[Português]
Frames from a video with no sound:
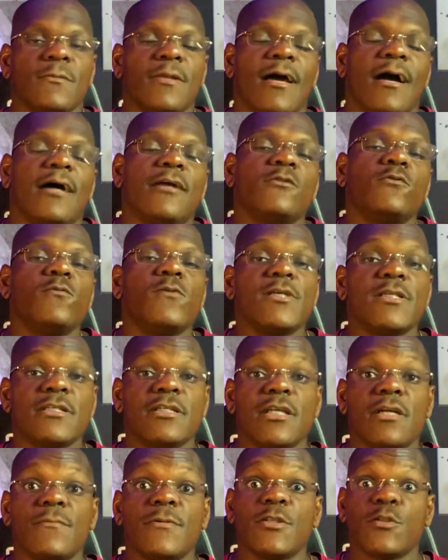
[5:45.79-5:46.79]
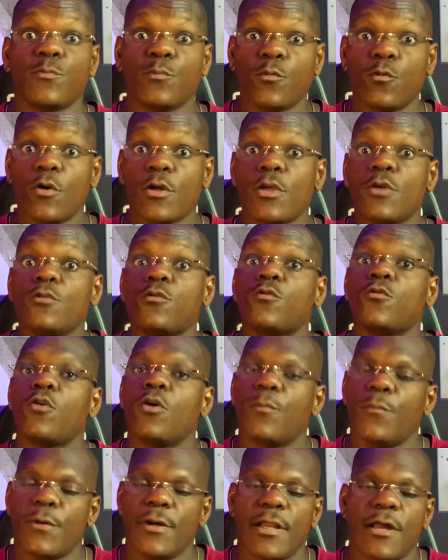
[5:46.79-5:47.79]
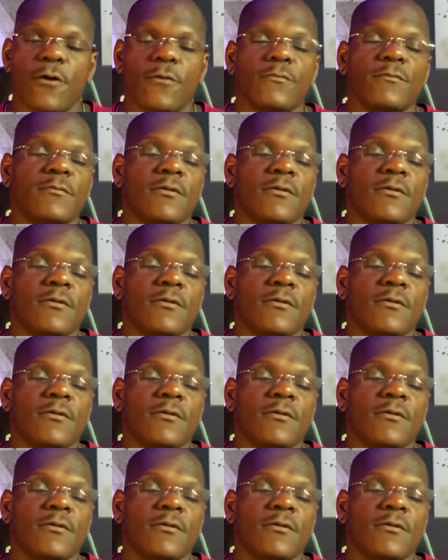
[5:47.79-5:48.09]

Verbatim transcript: a 2 gramas por quilo corporal